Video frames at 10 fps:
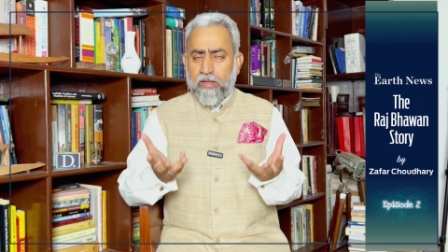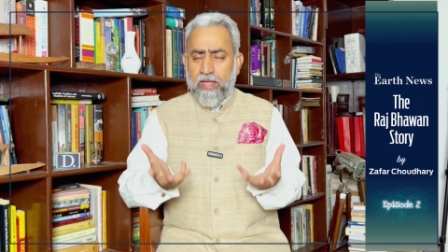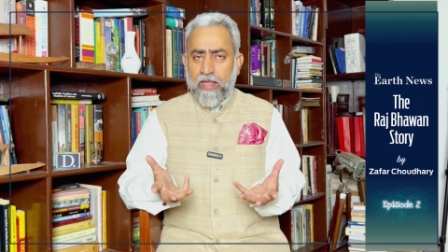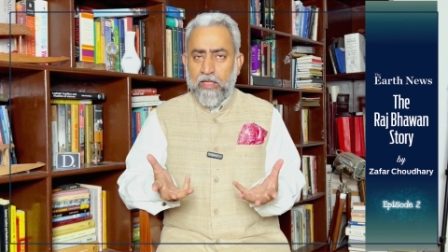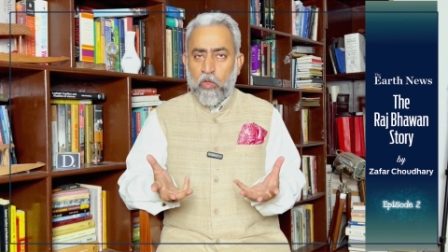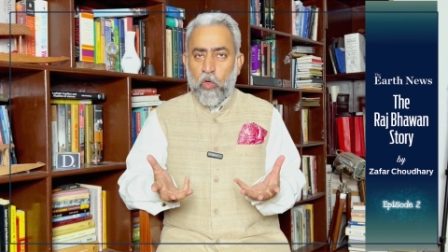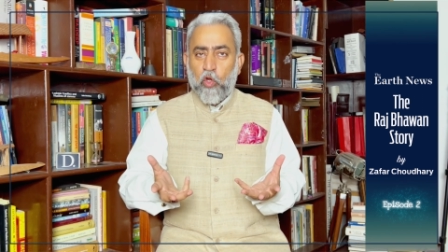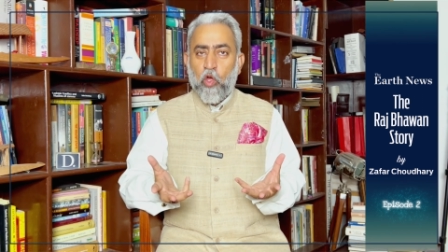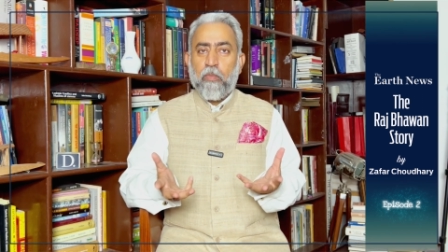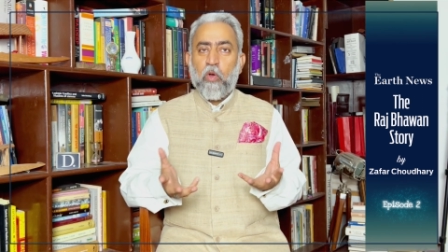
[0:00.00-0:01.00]
सियासी तौर
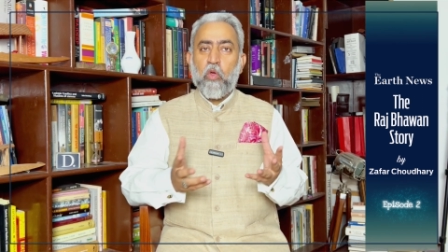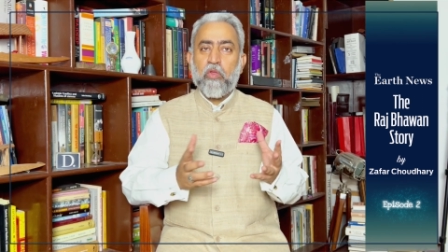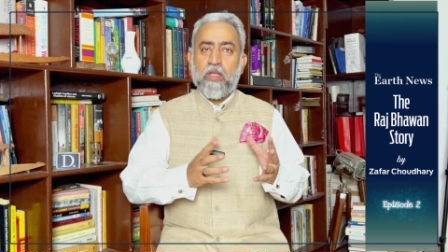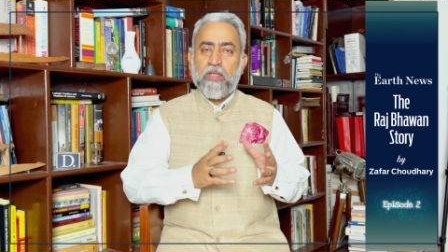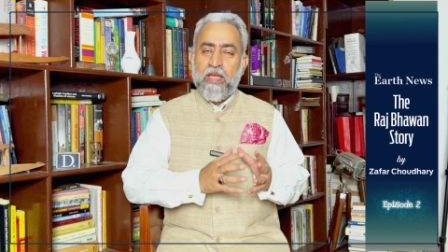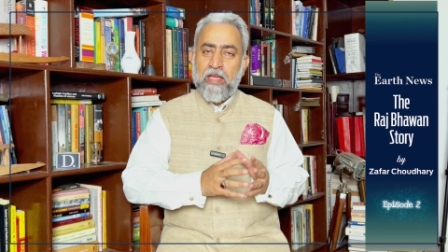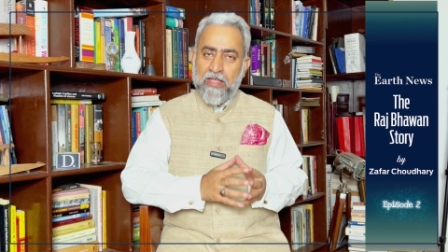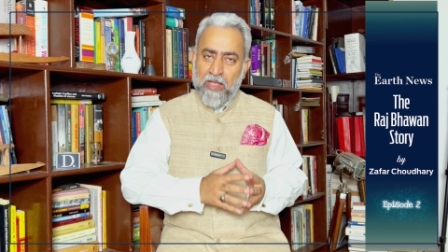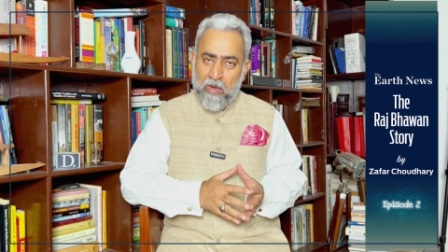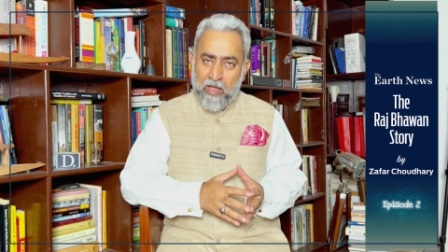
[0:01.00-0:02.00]
के ऊपर हो सकते हैं
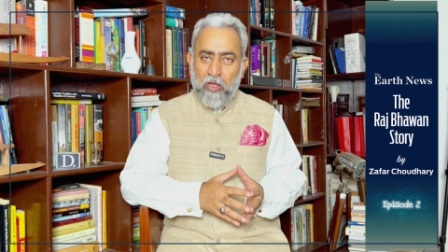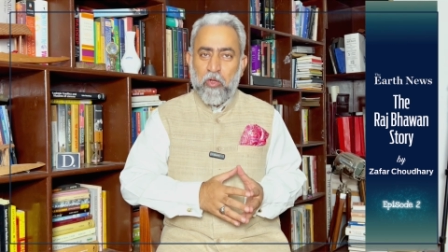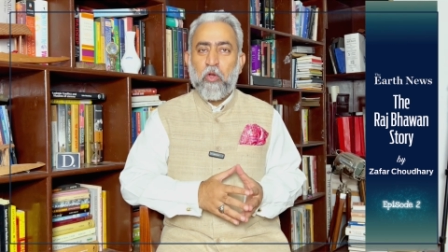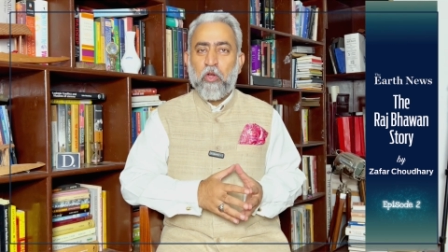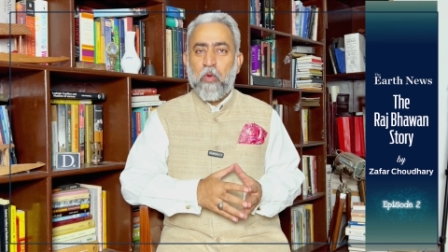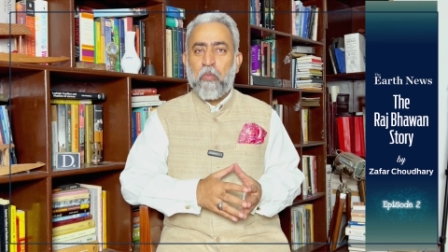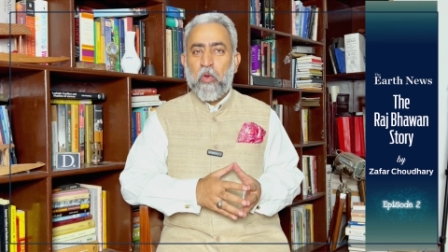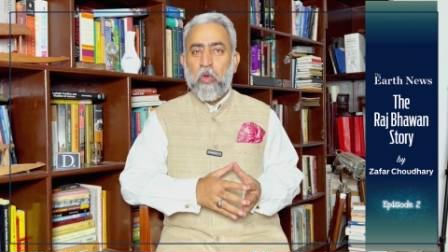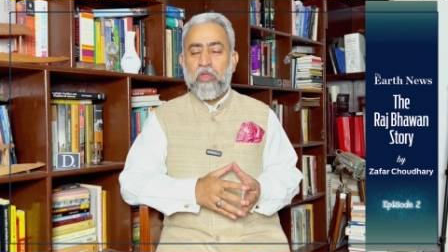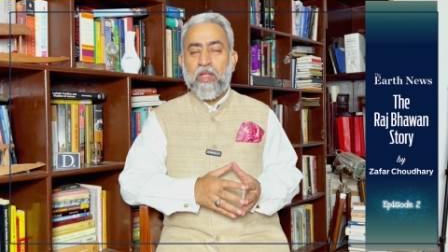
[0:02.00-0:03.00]
जज्बाती तौर के ऊपर
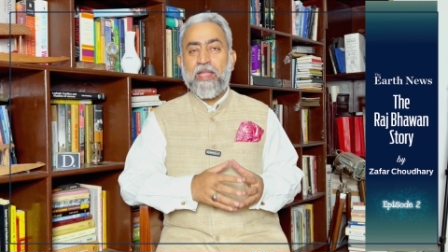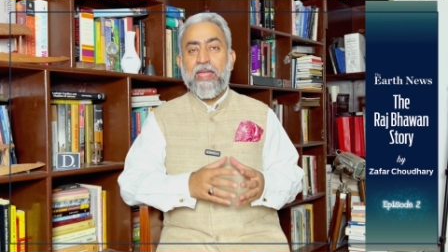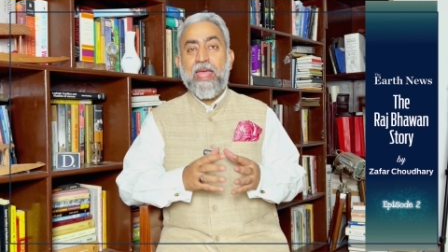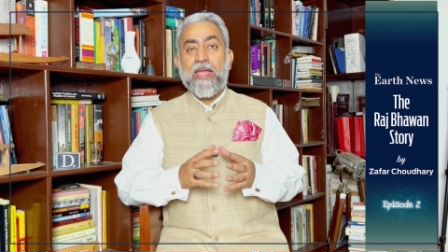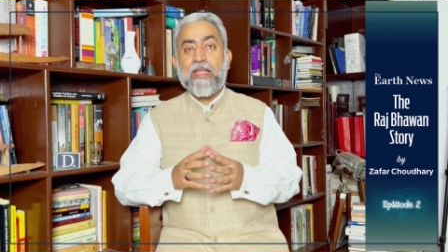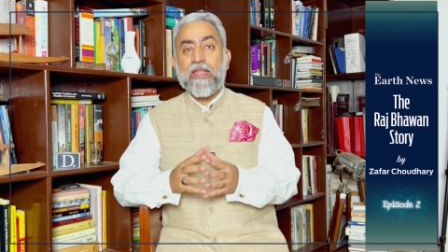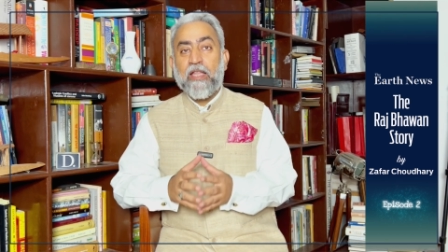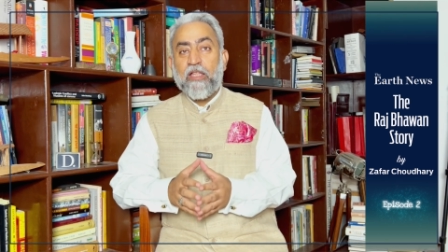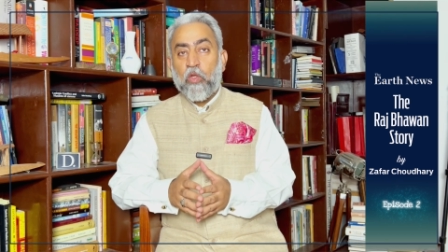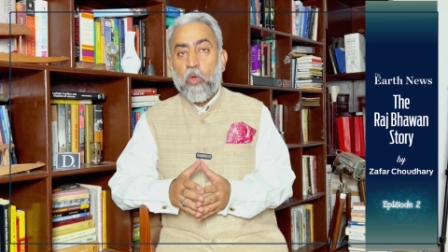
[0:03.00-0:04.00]
हो सकते हैं
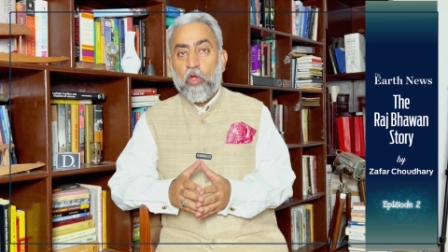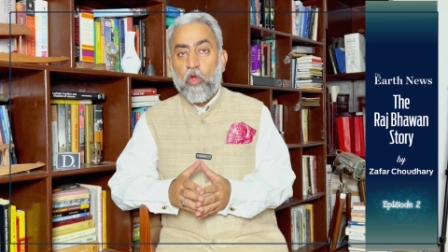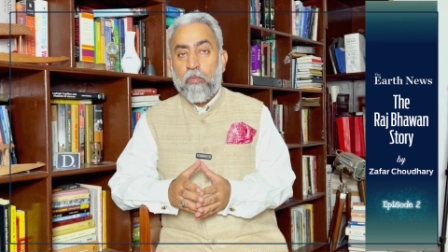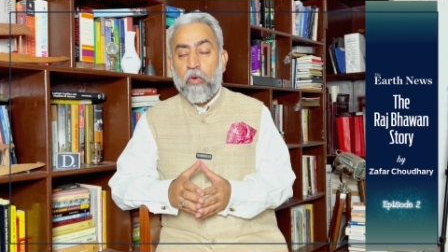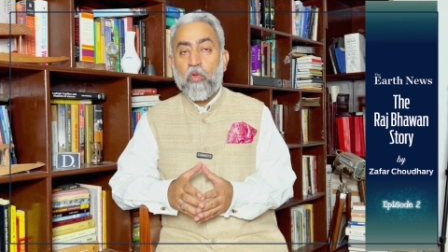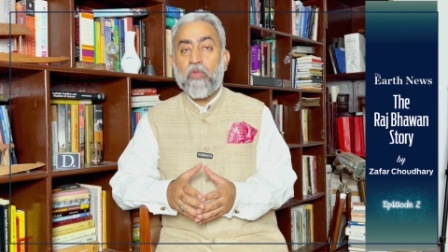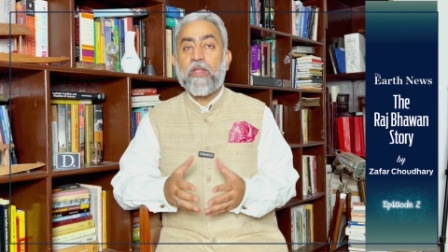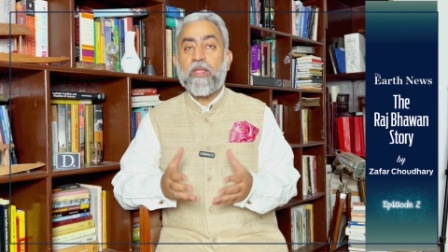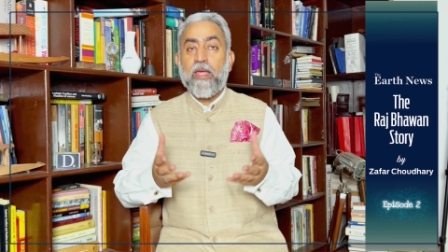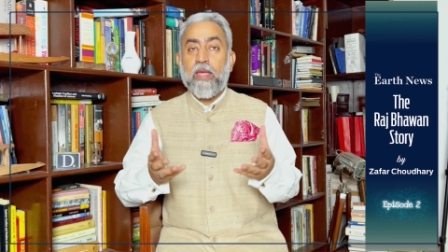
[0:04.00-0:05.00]
इकतसादी तौर के ऊपर हो
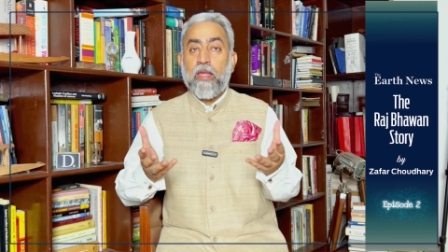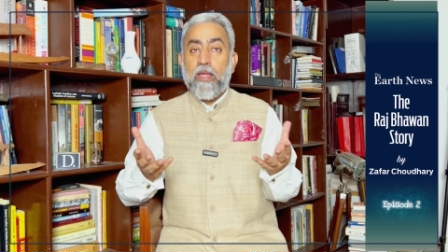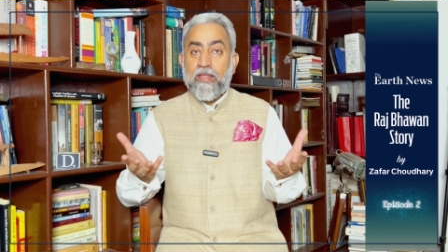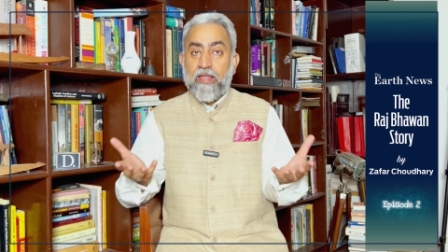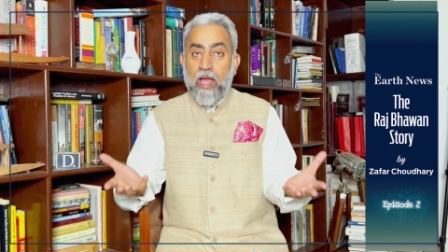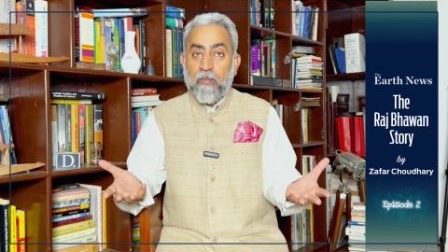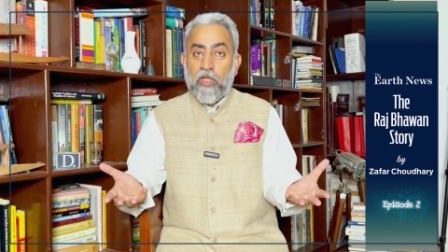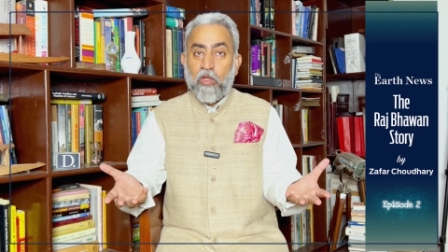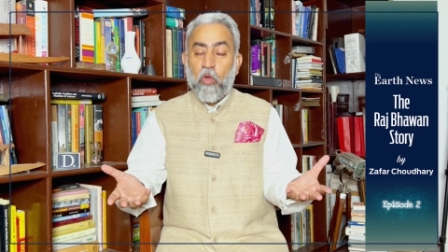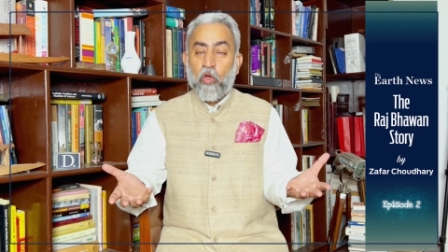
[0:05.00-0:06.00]
सकते हैं ये
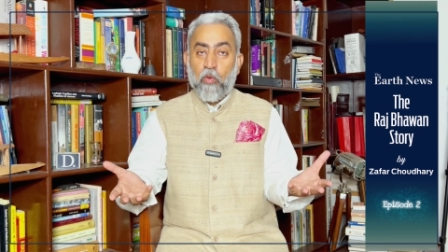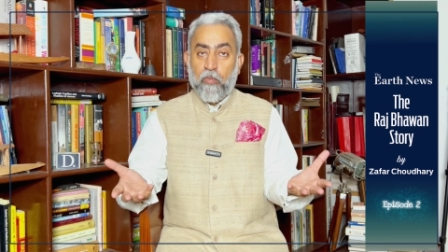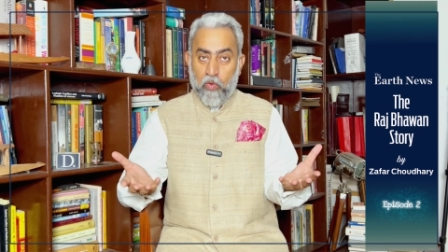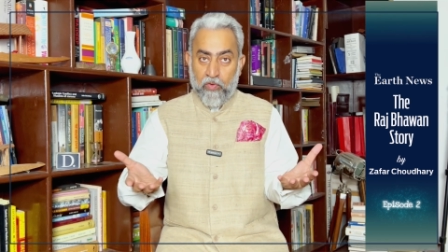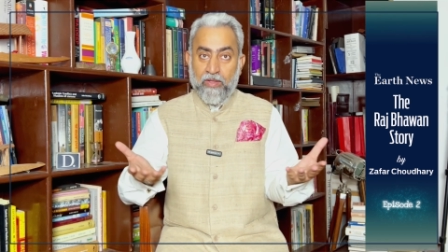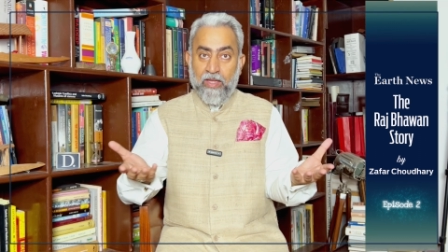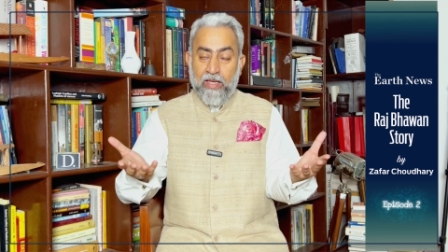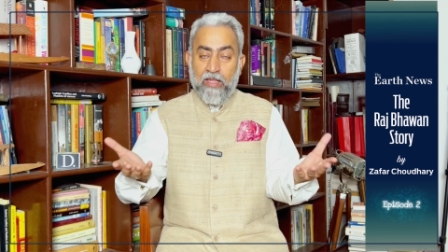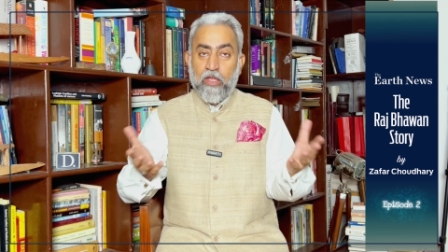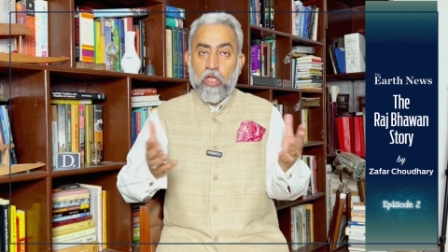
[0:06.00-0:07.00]
सलामती तौर के ऊपर हो सकते हैं
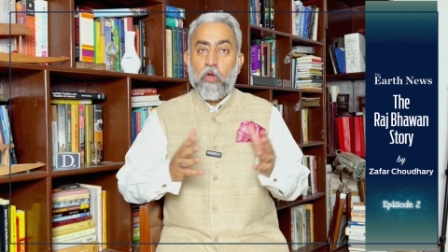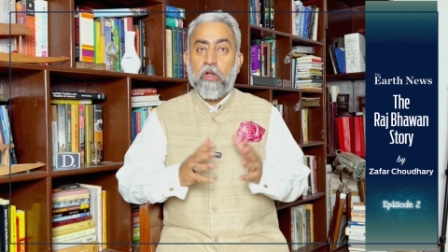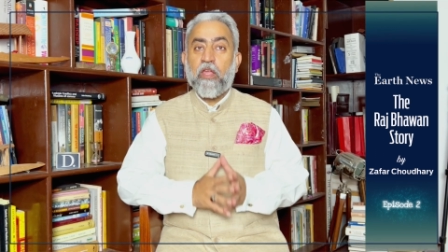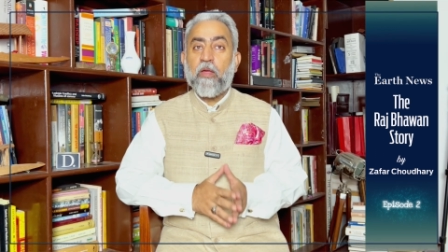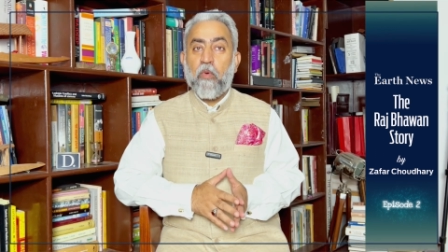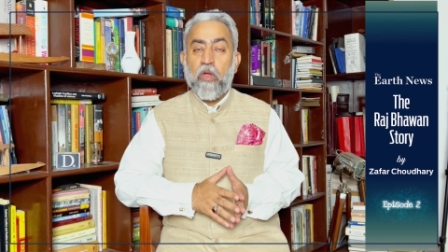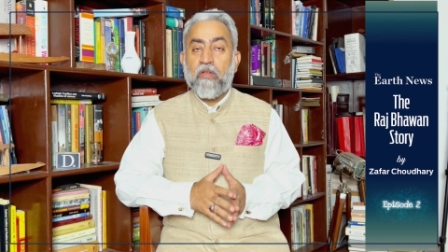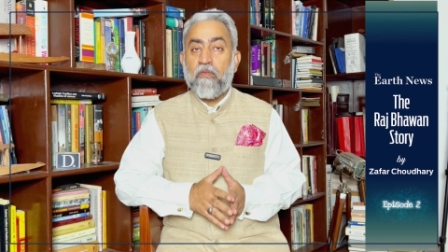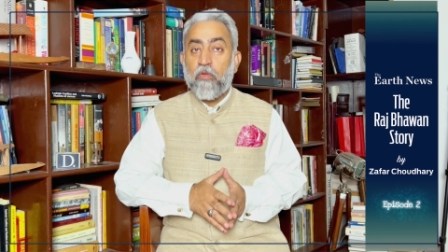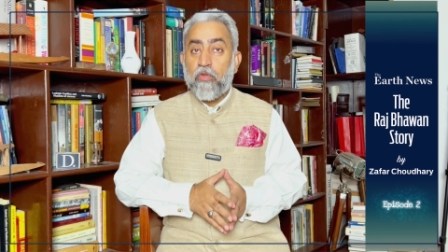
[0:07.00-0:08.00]
यानी सिक्योरिटी के
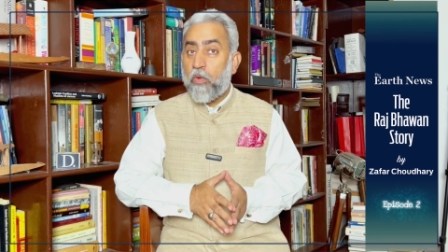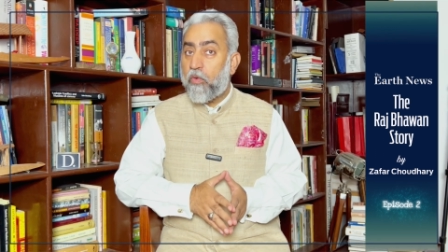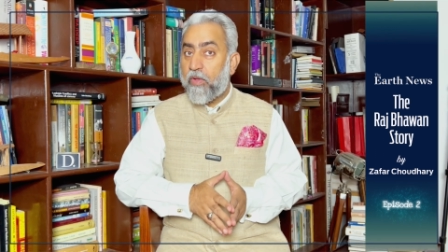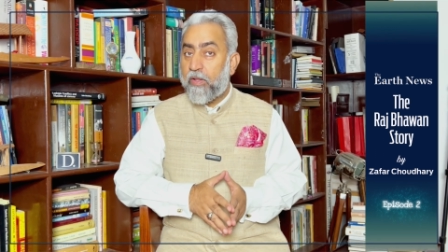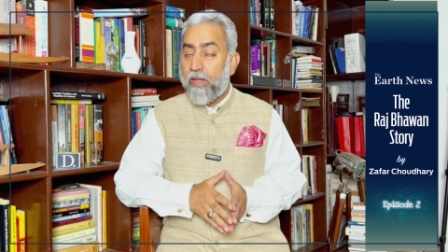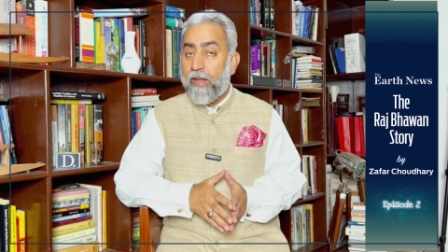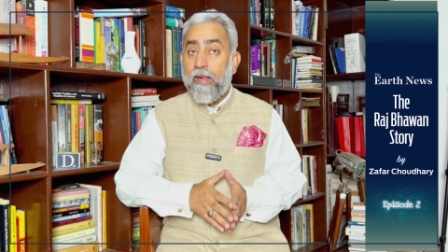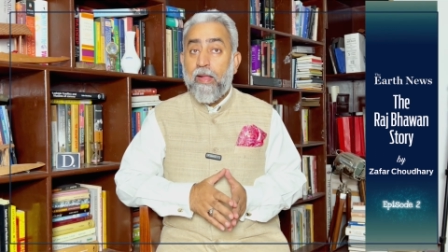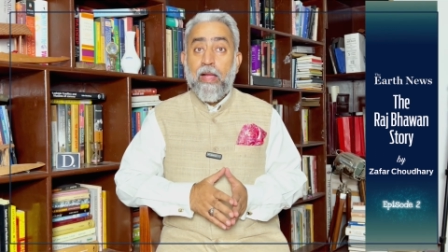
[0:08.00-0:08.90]
पॉइंट ऑफ व्यू से हो सकते हैं